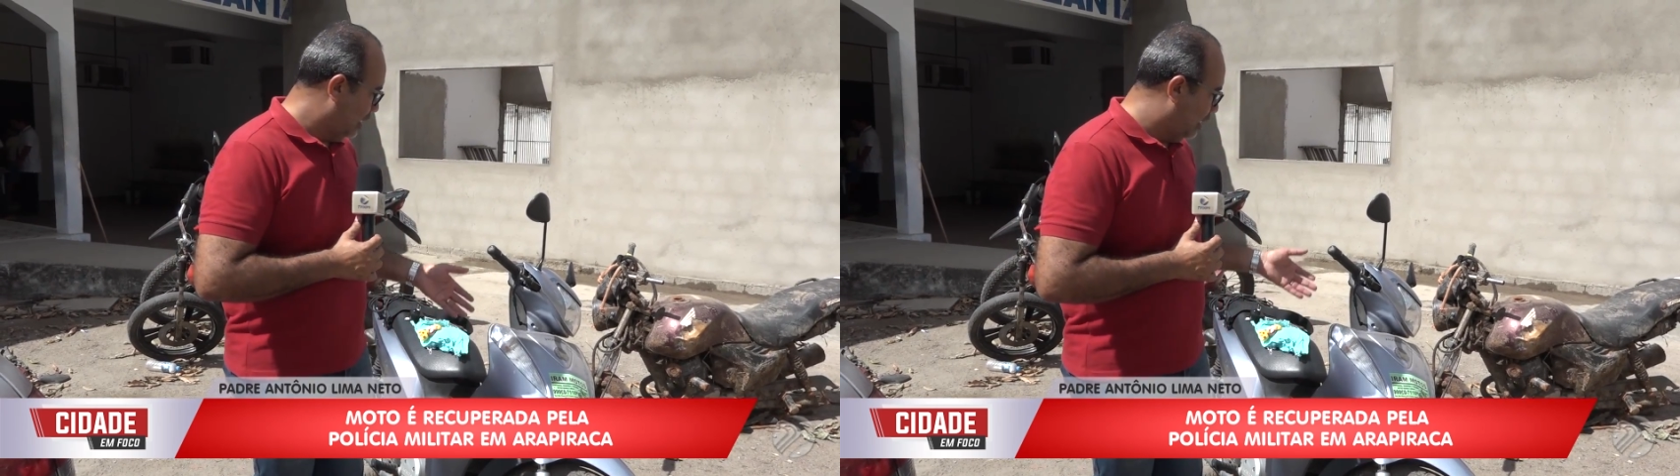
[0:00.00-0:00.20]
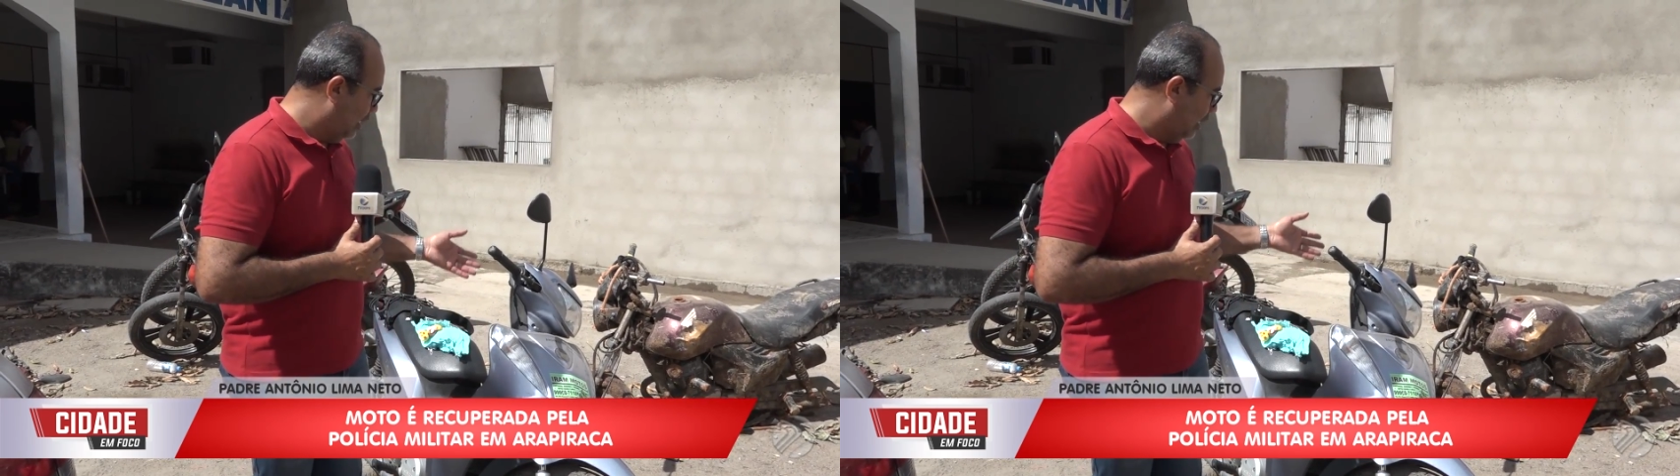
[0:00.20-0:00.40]

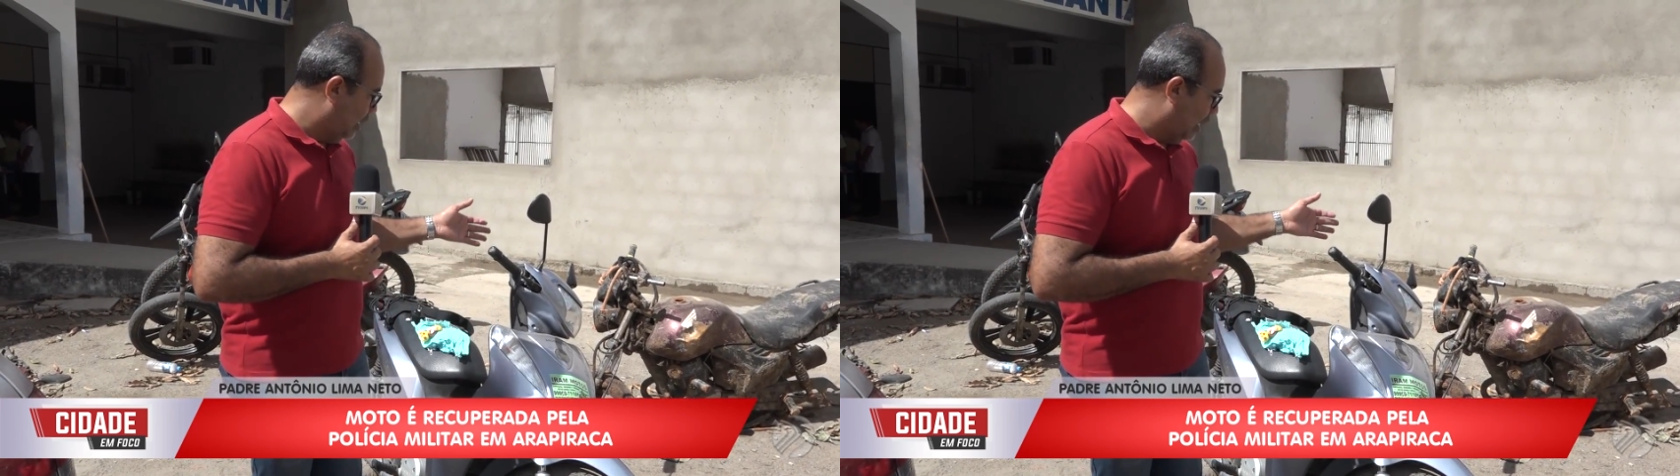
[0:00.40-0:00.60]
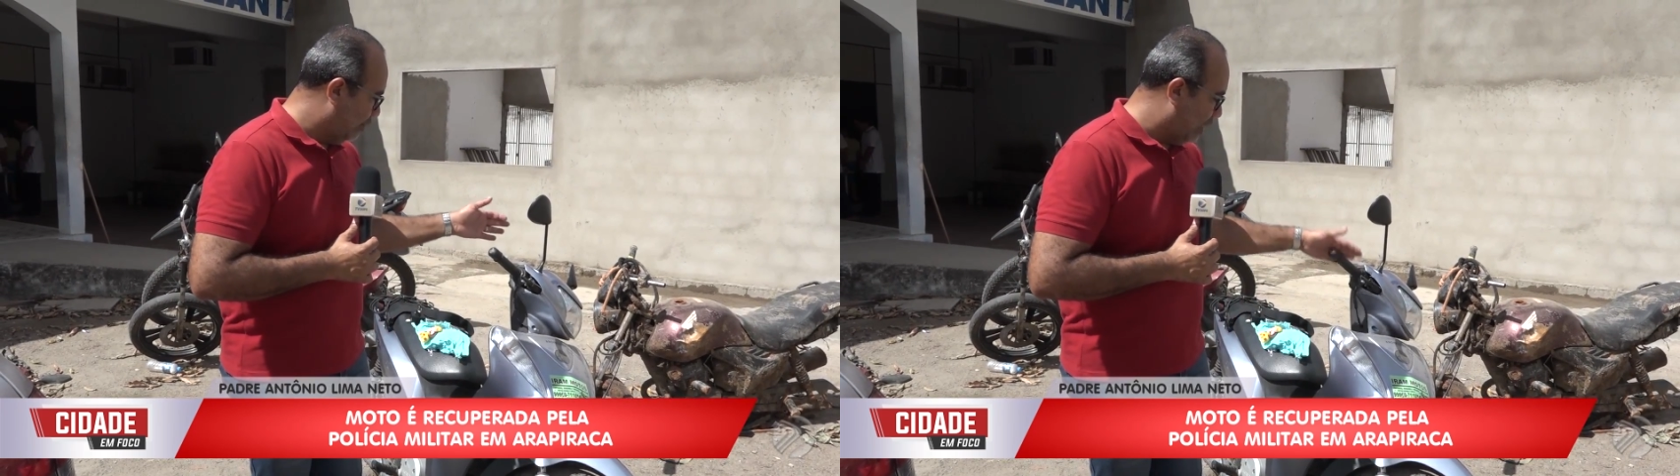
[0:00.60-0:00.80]

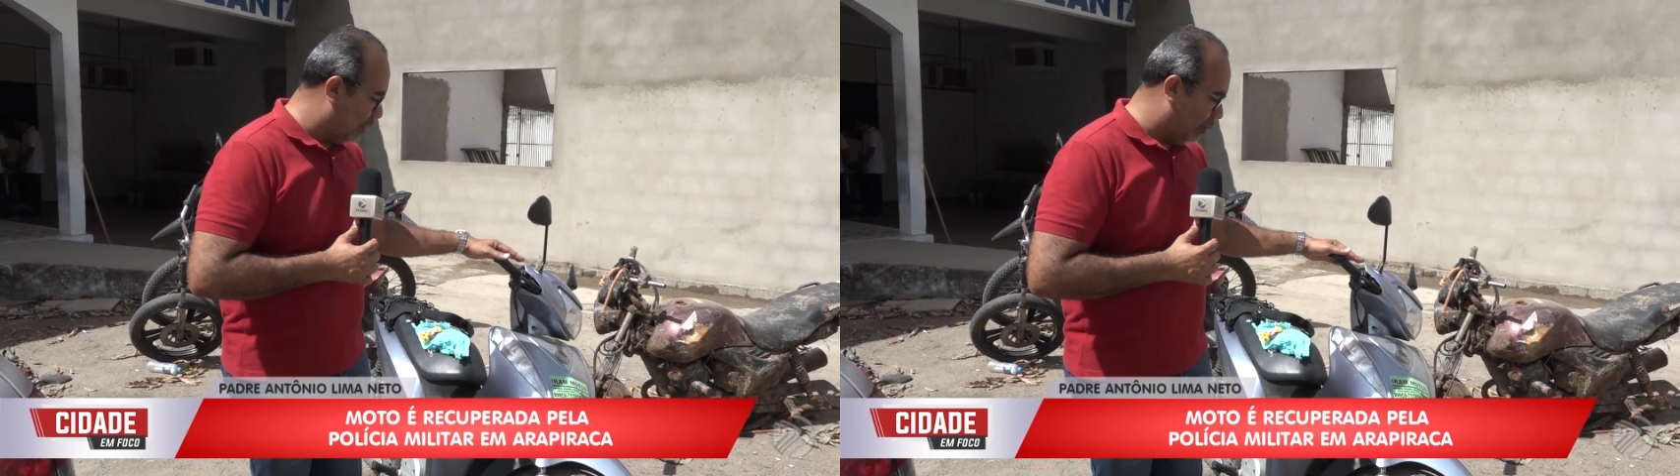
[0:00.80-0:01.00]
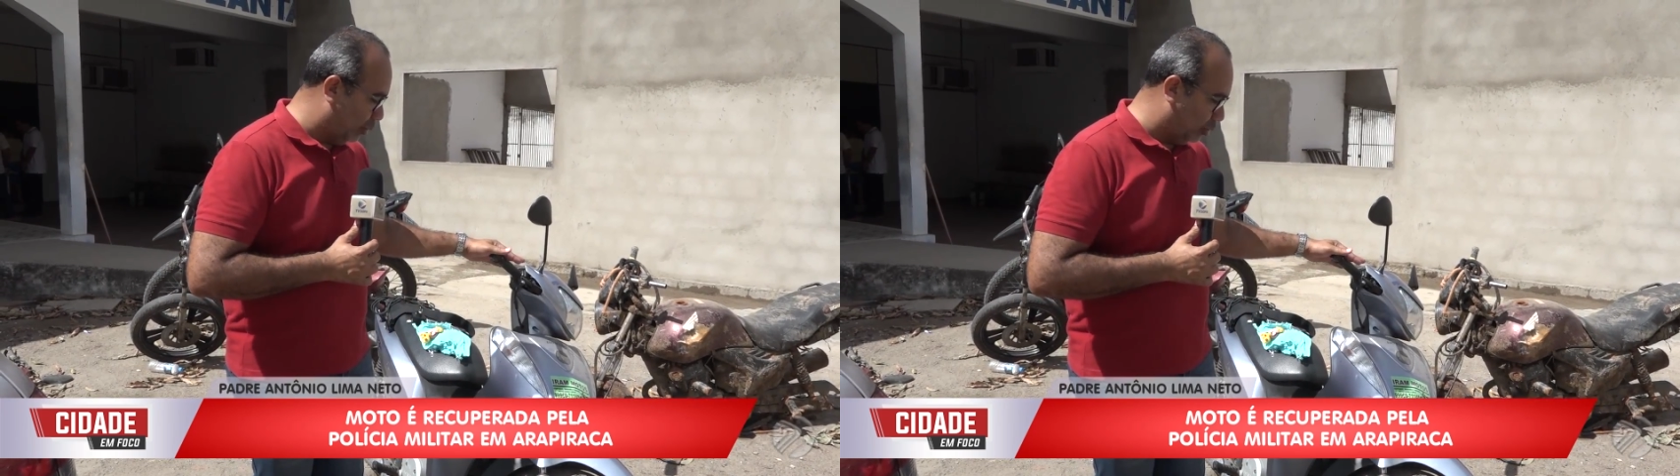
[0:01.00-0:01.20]
que
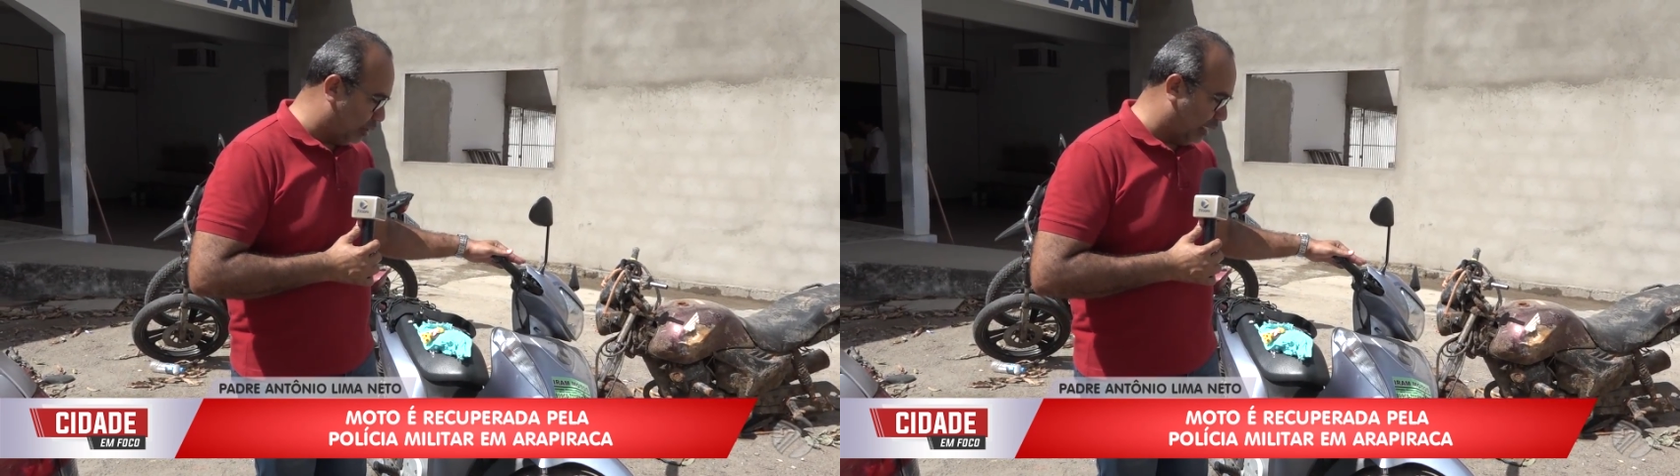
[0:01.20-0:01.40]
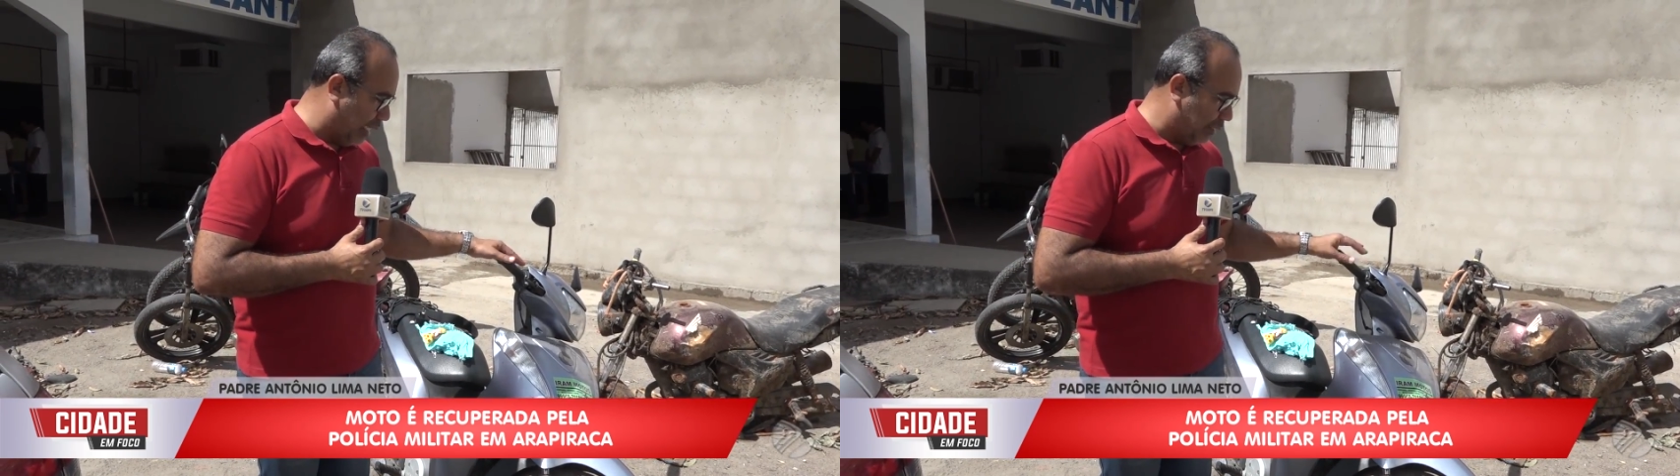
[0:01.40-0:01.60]
levaram a
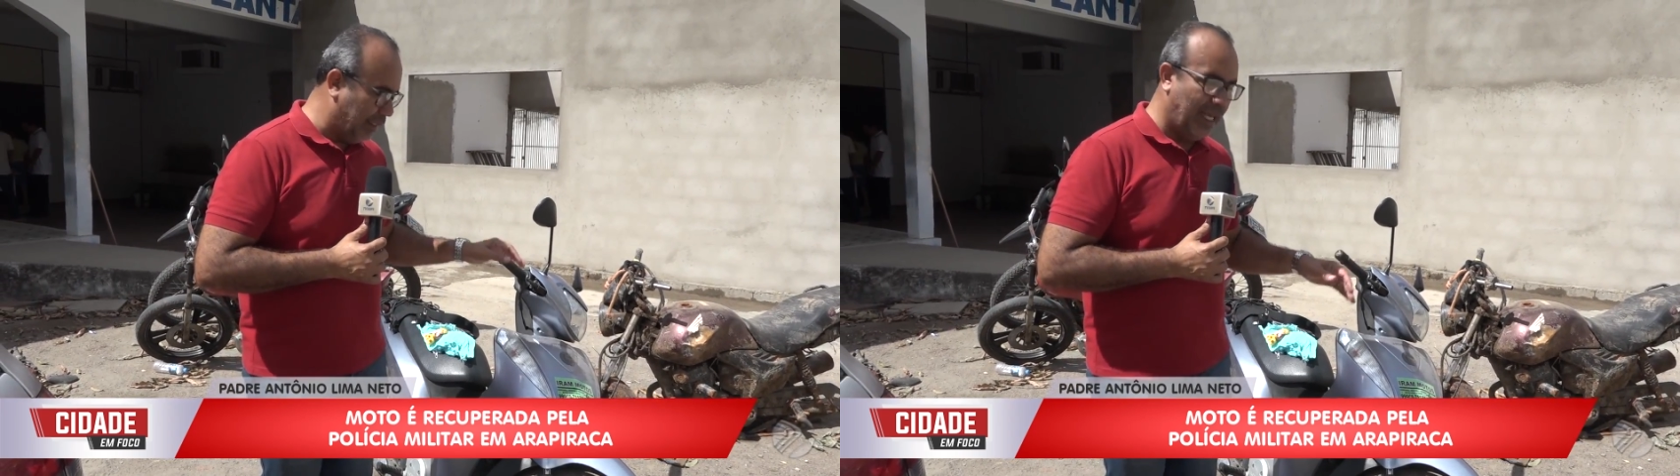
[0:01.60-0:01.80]
motocicleta,